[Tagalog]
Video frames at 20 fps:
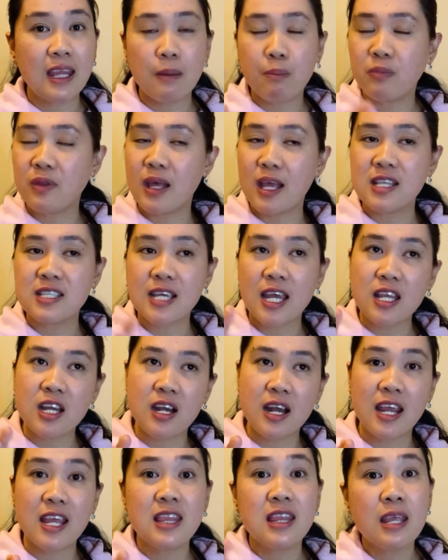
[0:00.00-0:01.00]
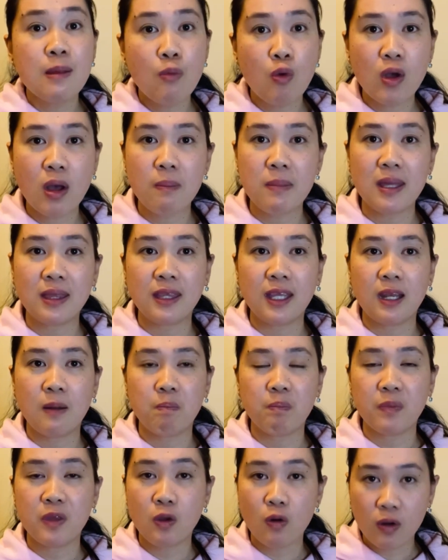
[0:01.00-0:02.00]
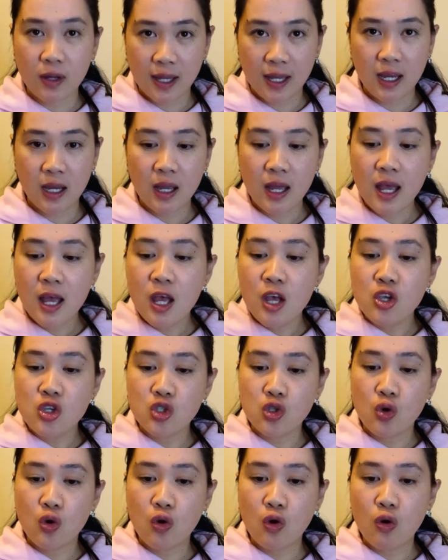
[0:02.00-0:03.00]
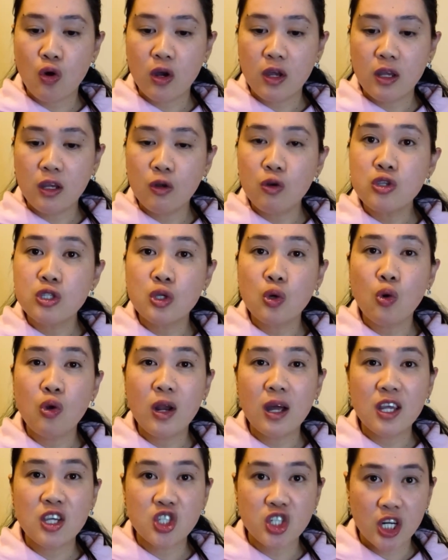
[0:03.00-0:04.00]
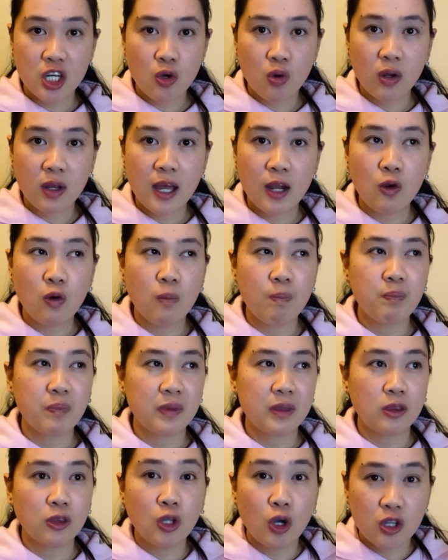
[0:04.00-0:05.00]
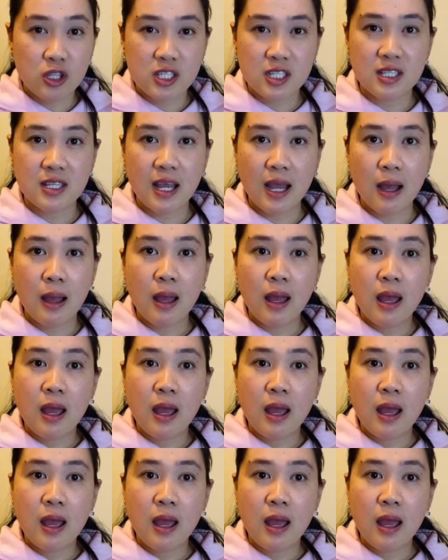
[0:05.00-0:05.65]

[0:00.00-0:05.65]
na it's either na hindi mo gamitin okay so gusto ko lang i-share yung ganong thoughts na